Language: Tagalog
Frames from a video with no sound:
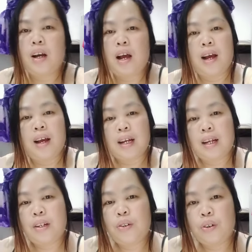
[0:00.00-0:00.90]

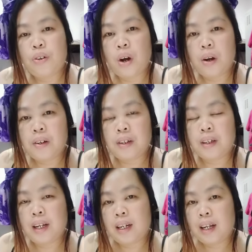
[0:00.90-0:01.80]
uh, dodong,
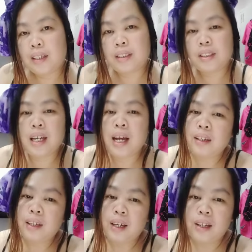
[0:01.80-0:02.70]
kanilang
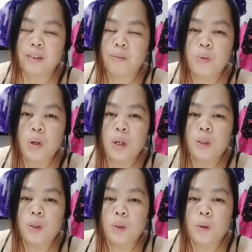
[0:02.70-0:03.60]
saging.
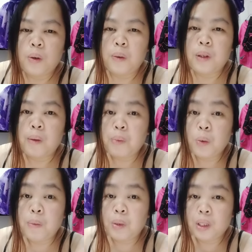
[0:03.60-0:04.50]
So, number
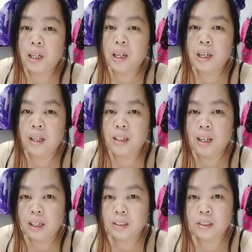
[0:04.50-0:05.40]
one po talaga yan.
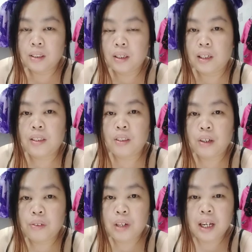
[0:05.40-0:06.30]
Yes, it's a
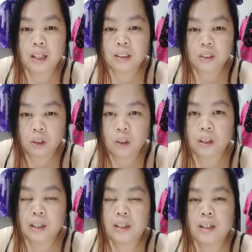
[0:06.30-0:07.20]
real talk.
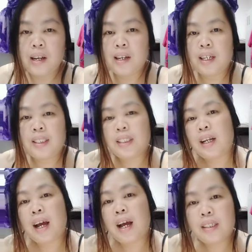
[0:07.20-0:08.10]
It's an
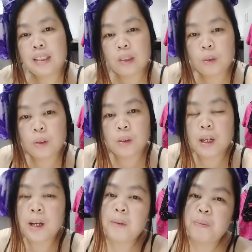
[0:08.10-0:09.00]
honest talk
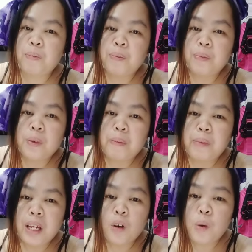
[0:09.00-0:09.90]
na
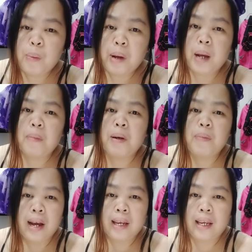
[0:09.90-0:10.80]
mayroong mga
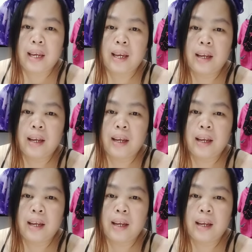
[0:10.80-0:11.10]
babae